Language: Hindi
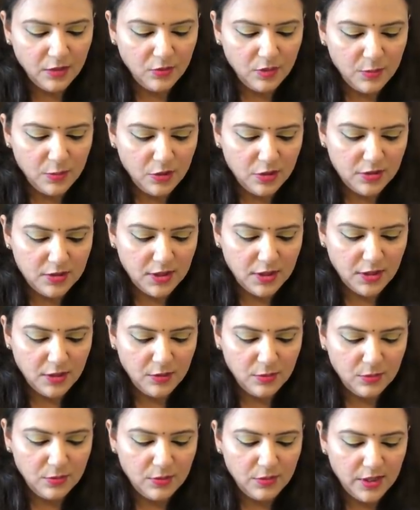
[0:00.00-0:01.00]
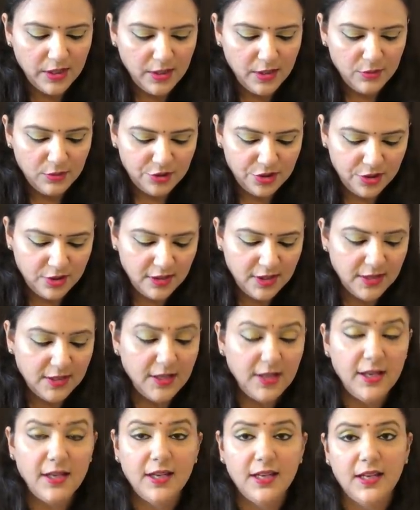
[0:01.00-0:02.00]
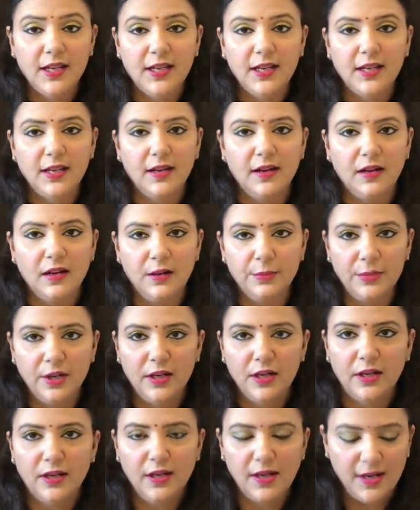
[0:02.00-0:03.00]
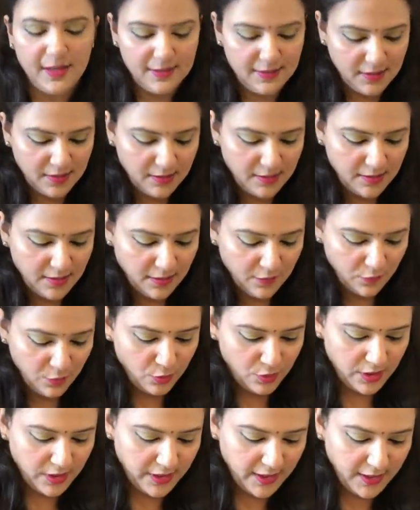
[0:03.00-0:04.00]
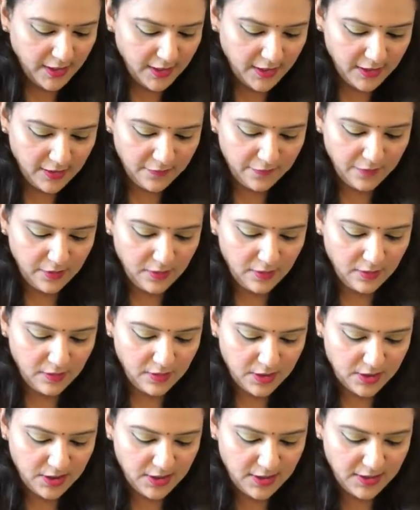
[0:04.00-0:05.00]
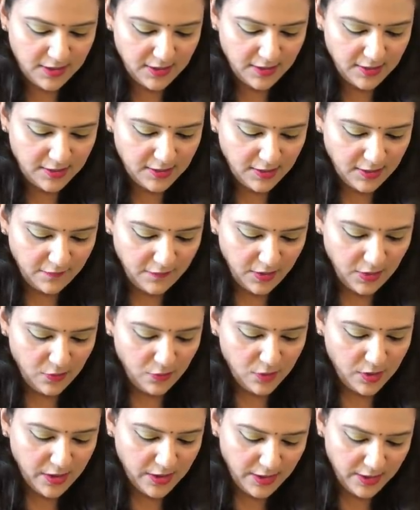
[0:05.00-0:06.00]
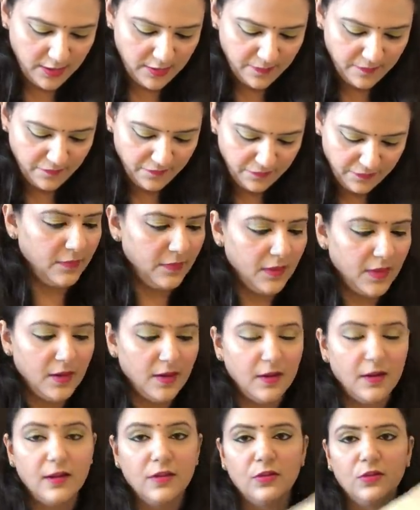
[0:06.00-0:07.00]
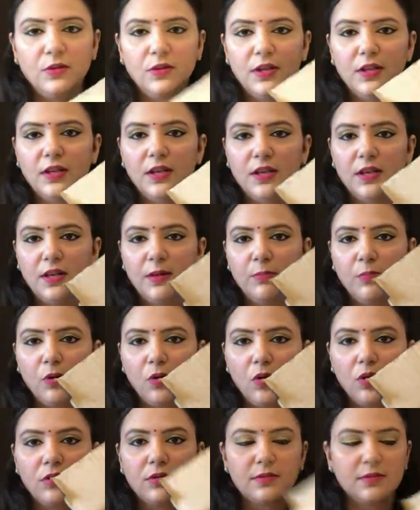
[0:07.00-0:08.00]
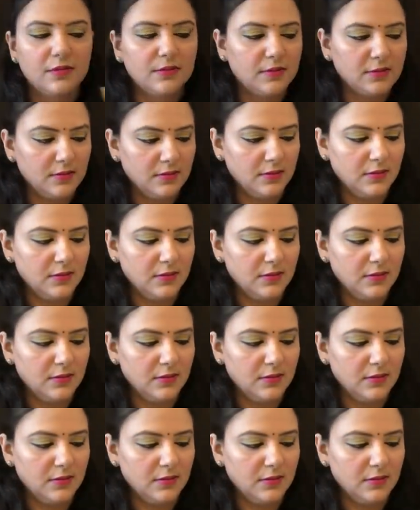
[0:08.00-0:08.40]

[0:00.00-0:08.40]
क्योंकि बहुत सारे लोगों का ये क्वेश्चन रहता है कि हमें ऐसा रिसीव हुआ है या फिर अच्छे से रिसीव नहीं हुआ है तो ये देखिए बॉक्स